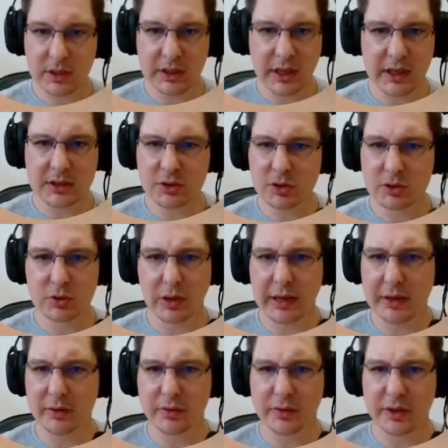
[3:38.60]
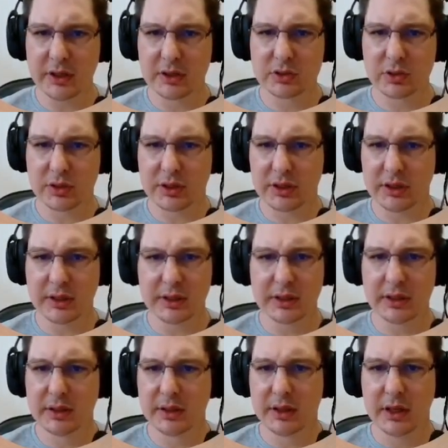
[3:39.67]
que é esse usuário fixo aqui.
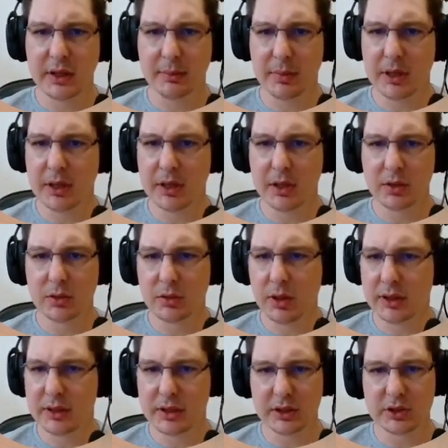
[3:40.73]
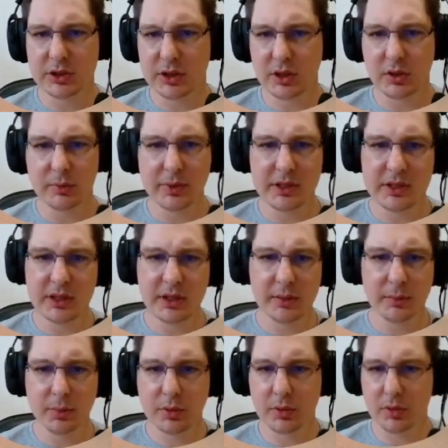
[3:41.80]
E-mail é
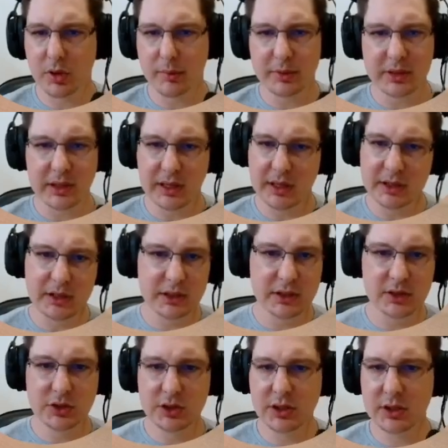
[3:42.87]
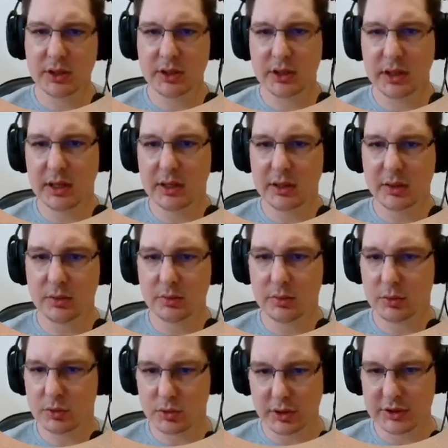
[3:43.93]
teacher@example, o nome dele é teacher e ele tem um,
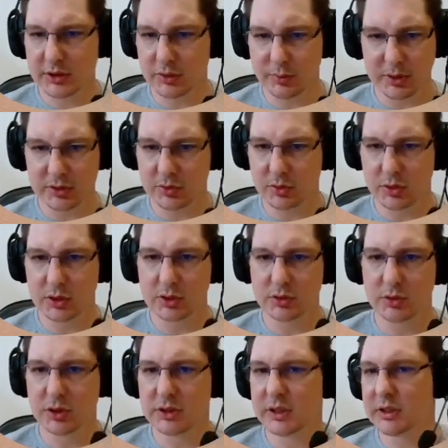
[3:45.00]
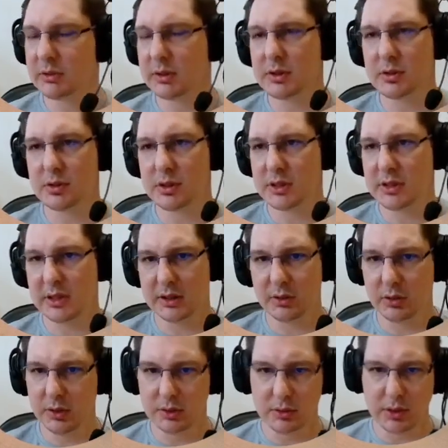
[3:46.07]
os dois têm um password
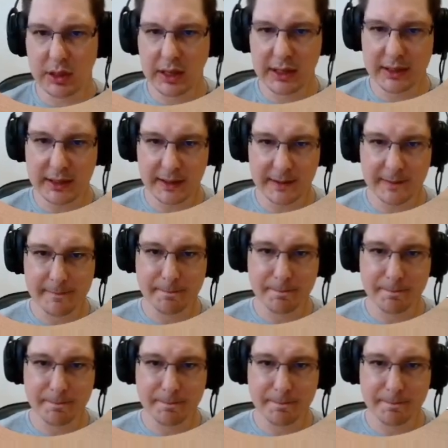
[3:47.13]
12345678, tá?